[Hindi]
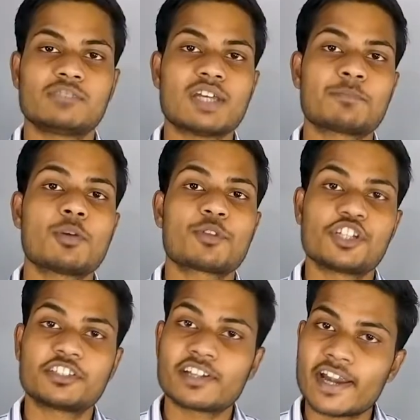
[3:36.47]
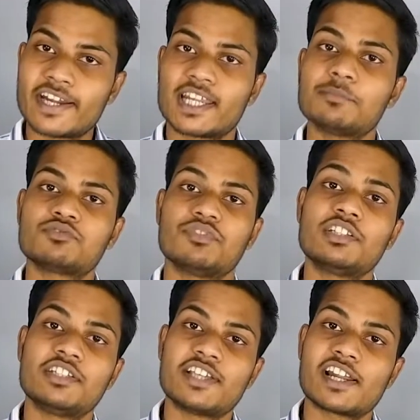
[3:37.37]
इसमें आपको प्रोजेक्टर हेडलैम्प्स
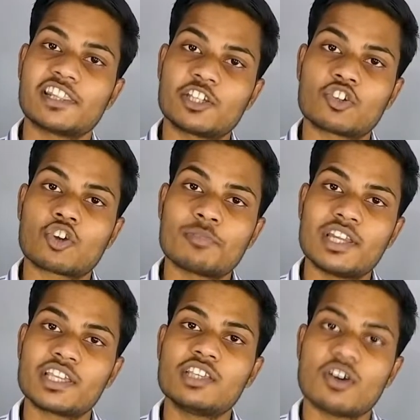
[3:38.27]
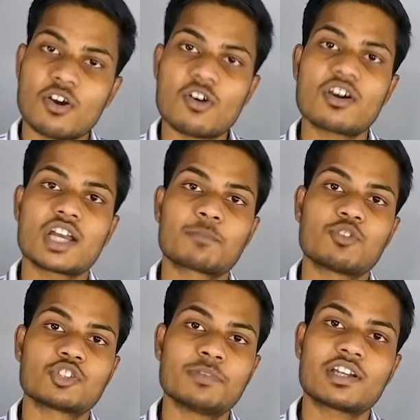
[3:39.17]
विद डीआरएल देखने को मिलेगी और
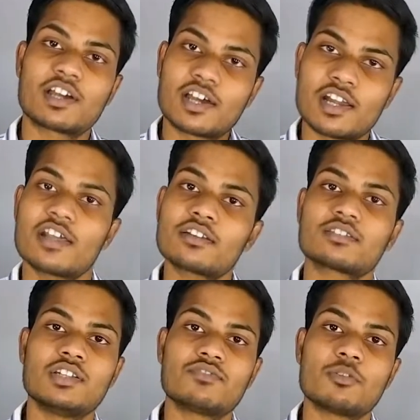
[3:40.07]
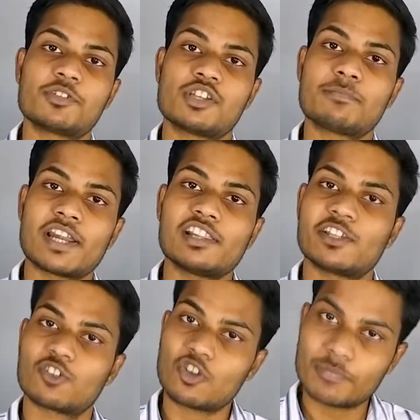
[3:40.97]
आपको इसमें कलर इन्फॉर्मेशन पैनल
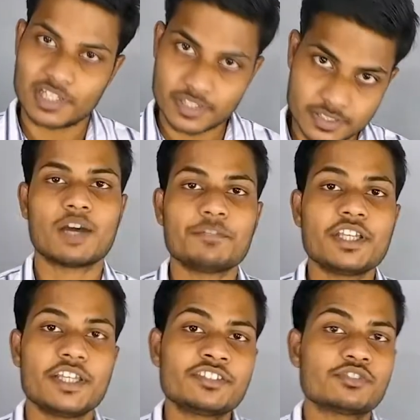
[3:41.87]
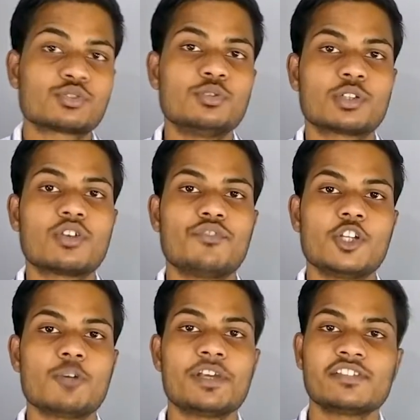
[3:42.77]
देखने को मिलेगा हमने इस स्कूटर को
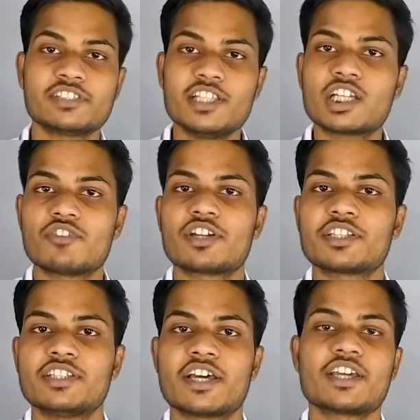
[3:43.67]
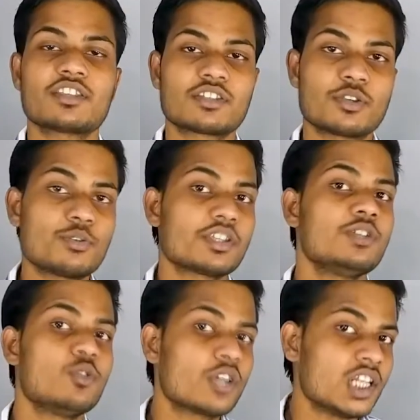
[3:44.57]
वीडियो में इसलिए कवर किया है
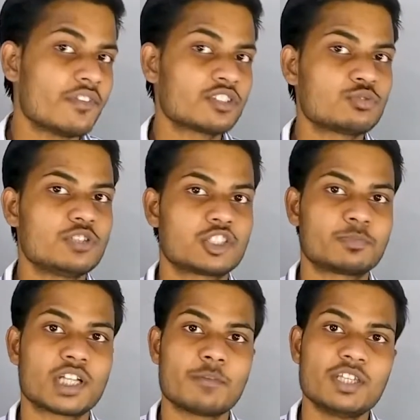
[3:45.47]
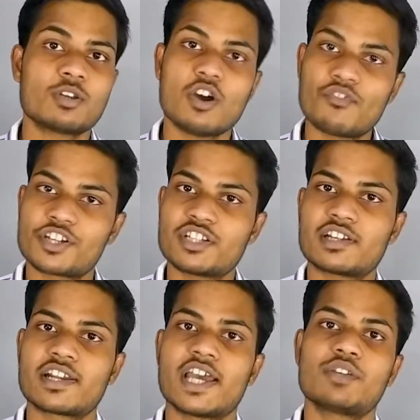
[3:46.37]
क्योंकि ओके नवा स्कूटर्स पर अभी एक ऑफर
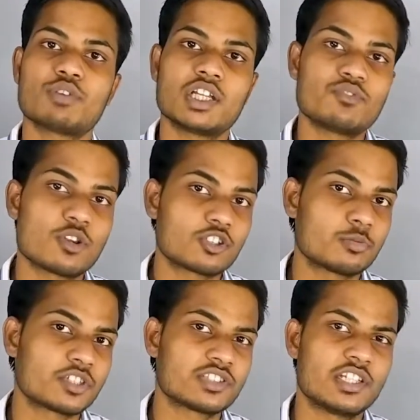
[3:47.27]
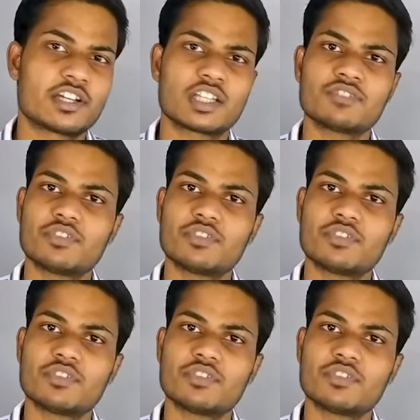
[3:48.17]
चल रहा है ट्वेंटी अक्टूबर से लेकर के